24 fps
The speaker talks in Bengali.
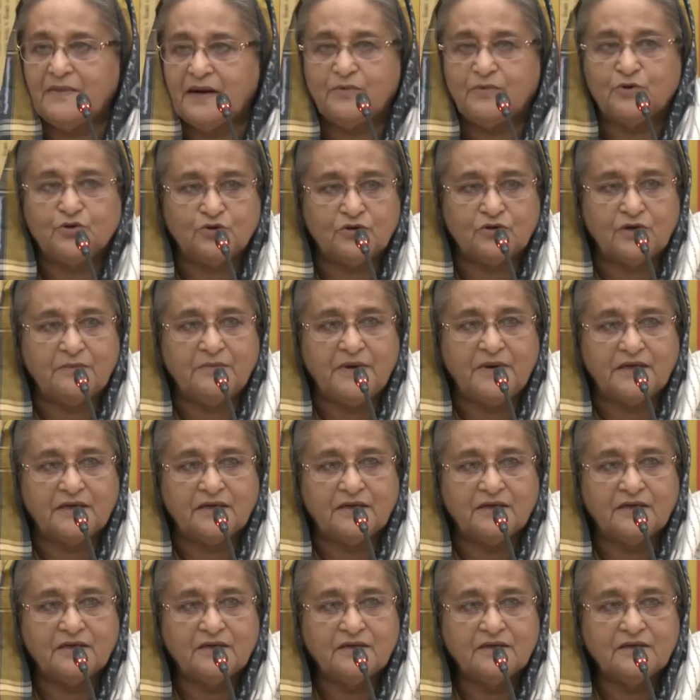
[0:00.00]
মাহমুদুর রহমান
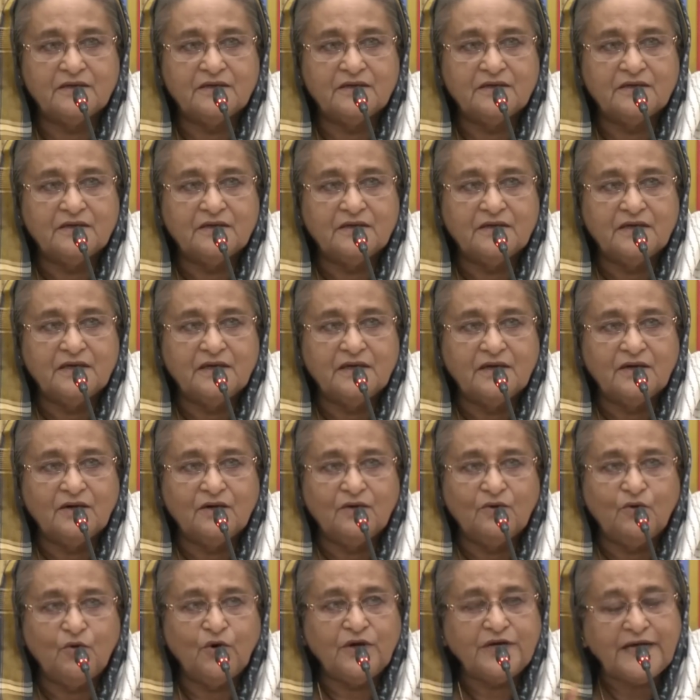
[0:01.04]

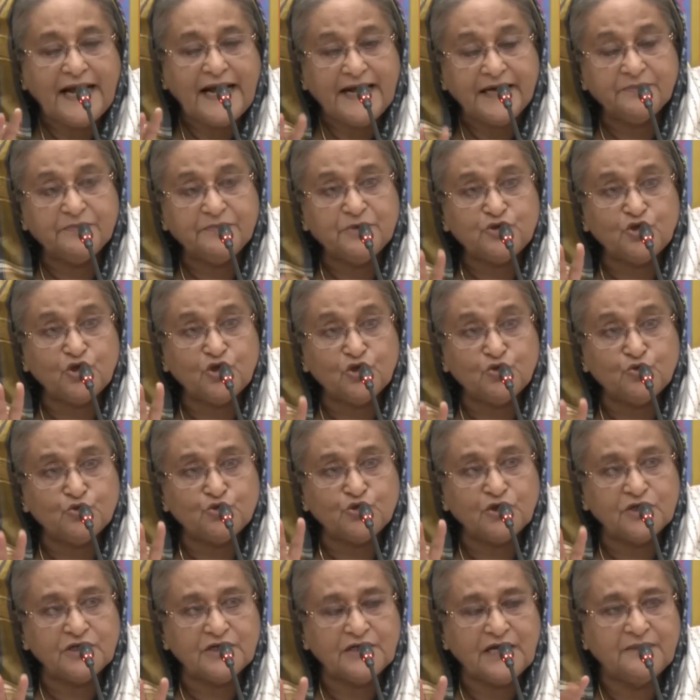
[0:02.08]
ওই রায়ের ভিতরে
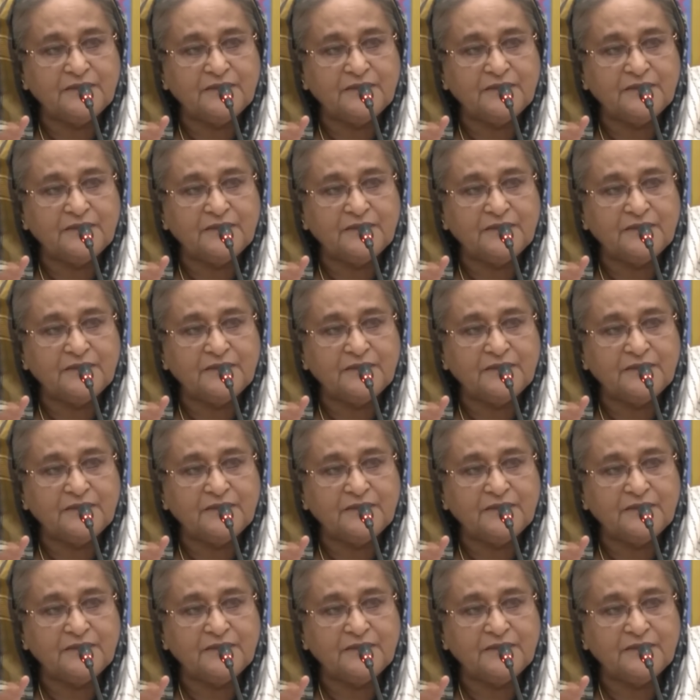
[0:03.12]
দুজনের